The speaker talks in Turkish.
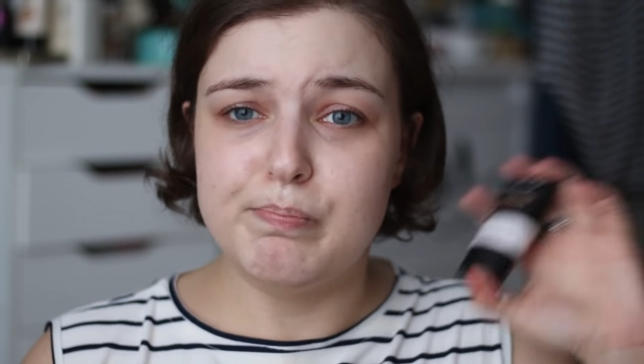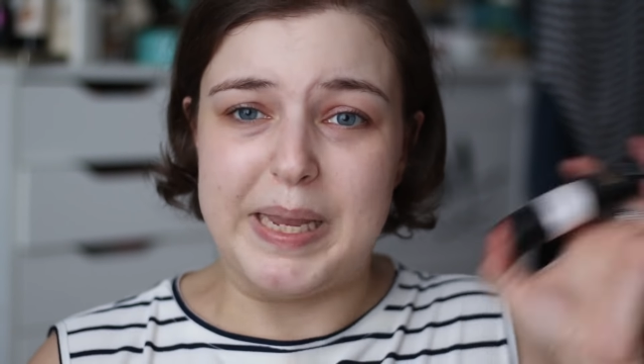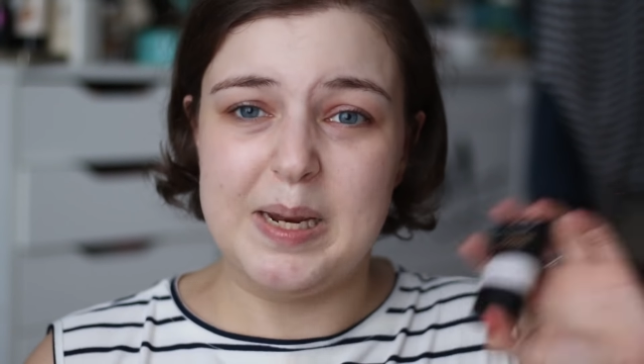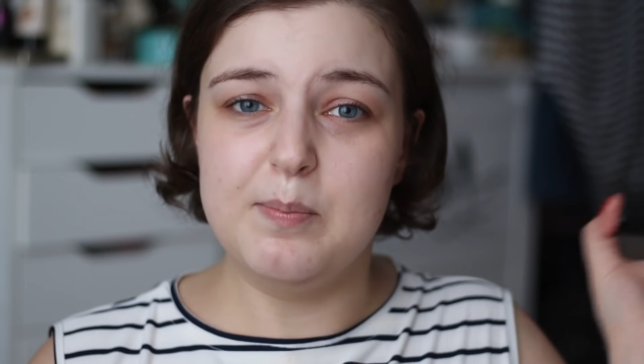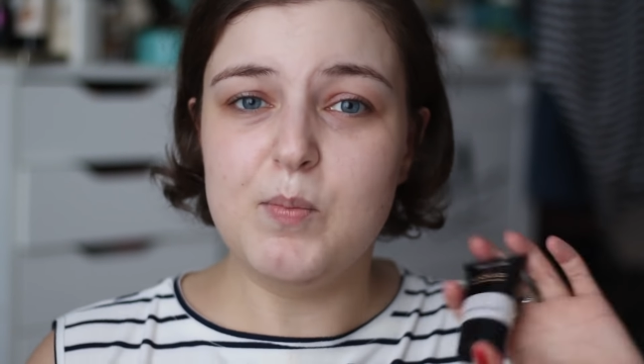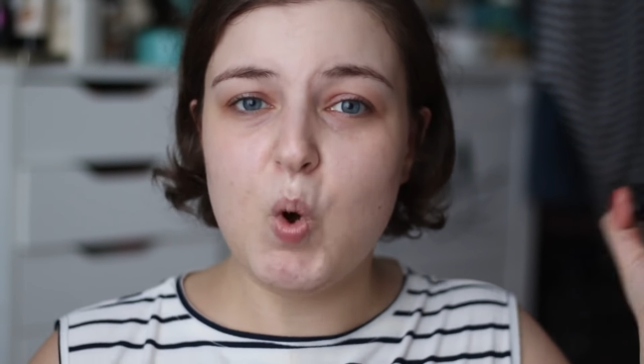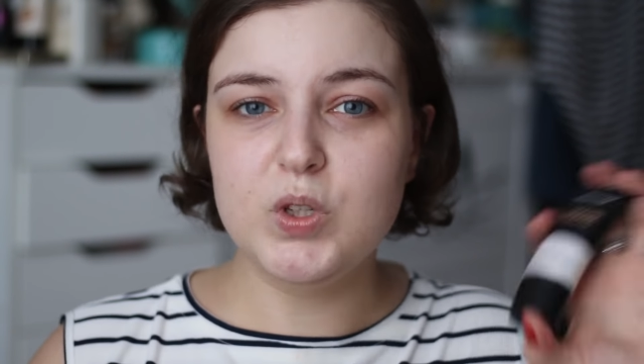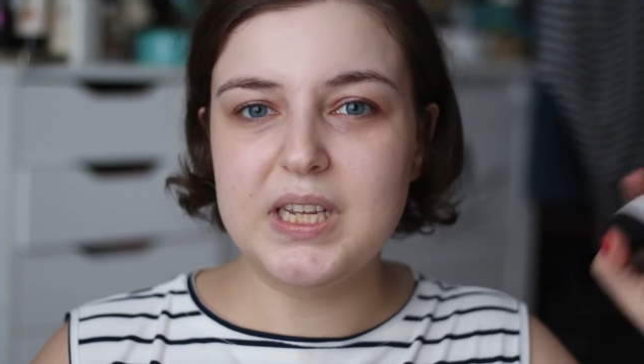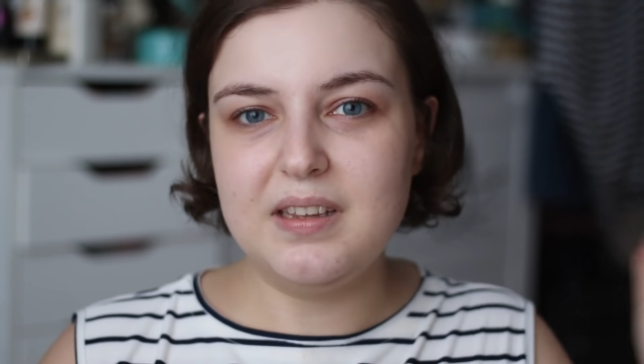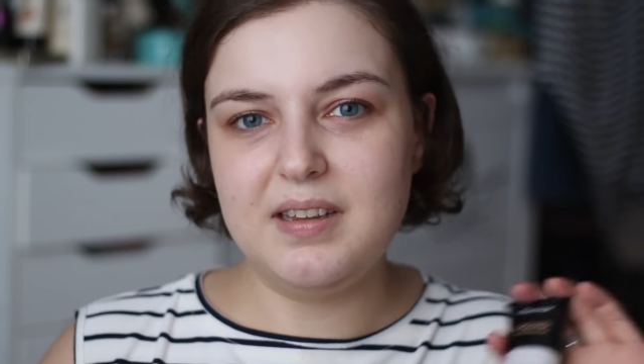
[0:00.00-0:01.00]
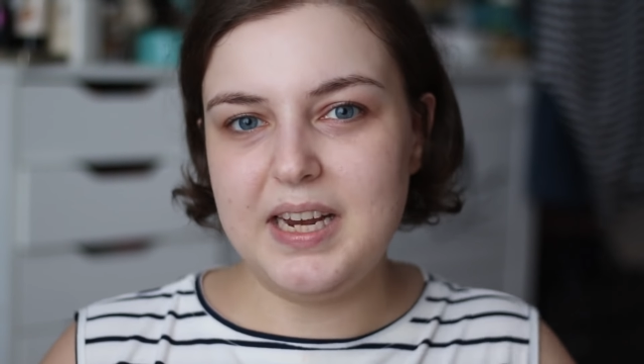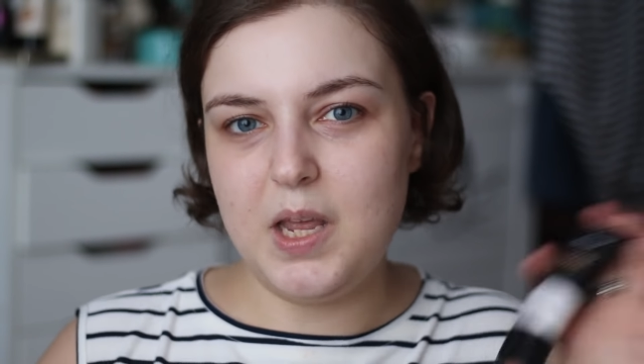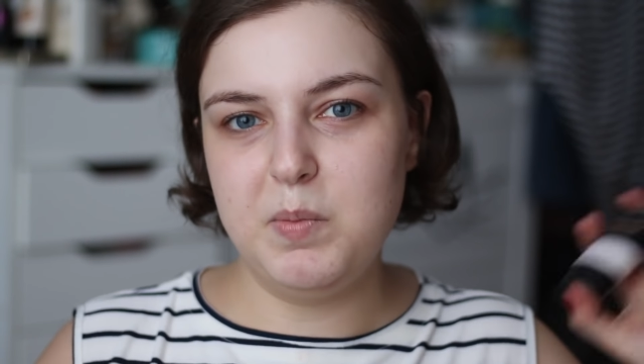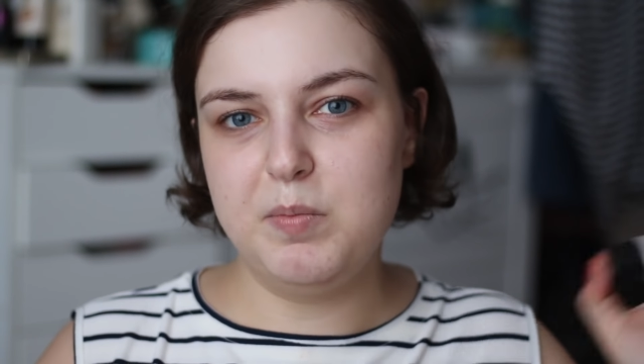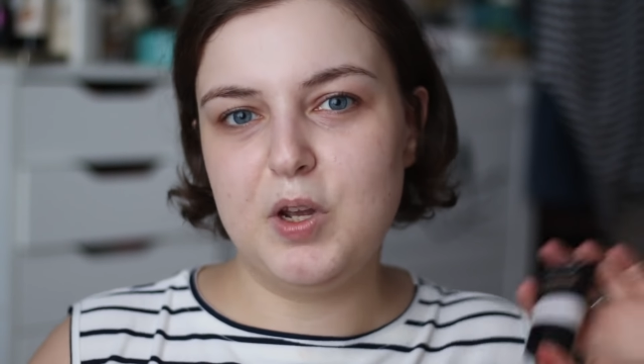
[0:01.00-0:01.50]
Benim ondaki
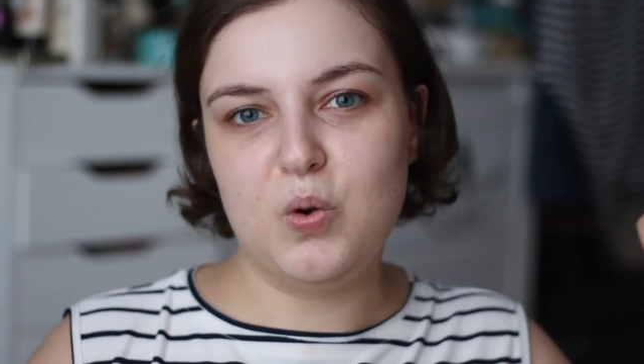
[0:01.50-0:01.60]
deneyimimle